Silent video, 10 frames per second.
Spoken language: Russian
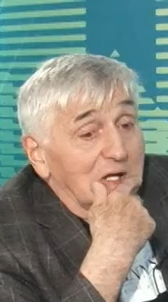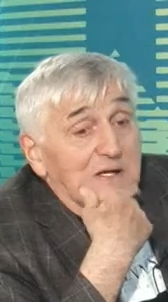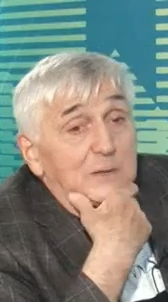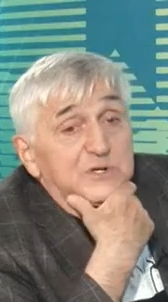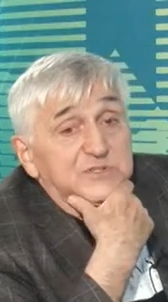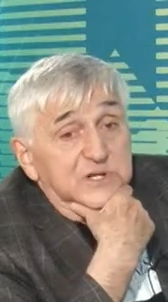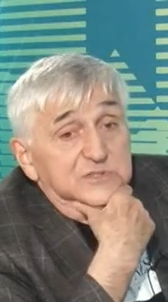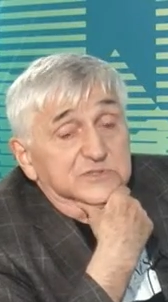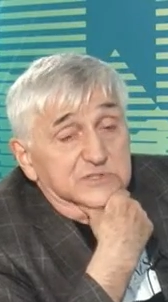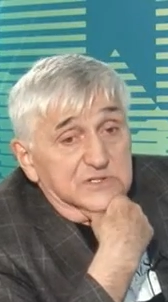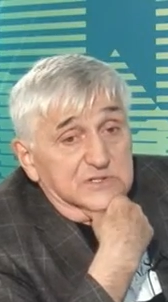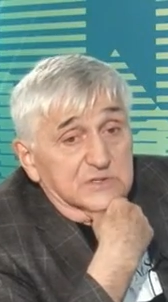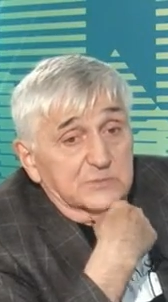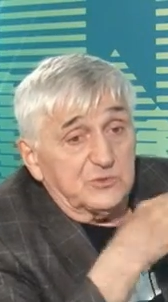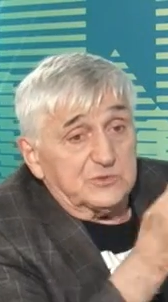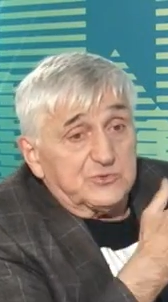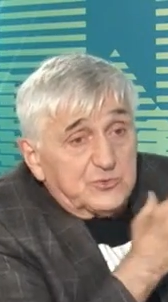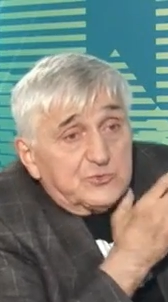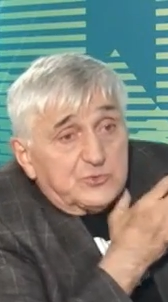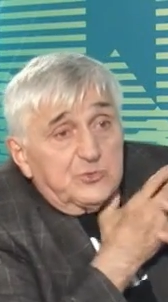Я обращаюсь к зрителям вот
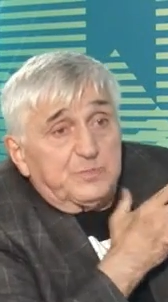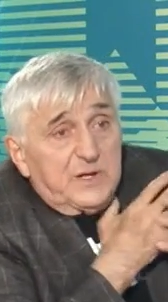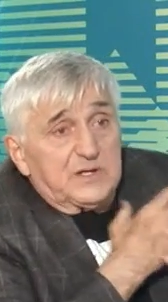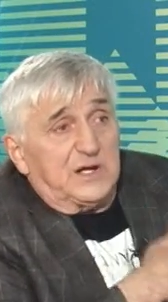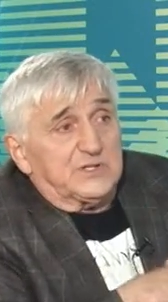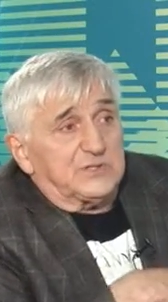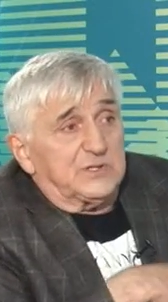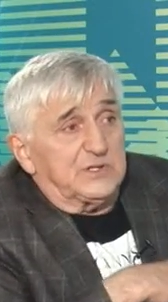чуть-чуть подальше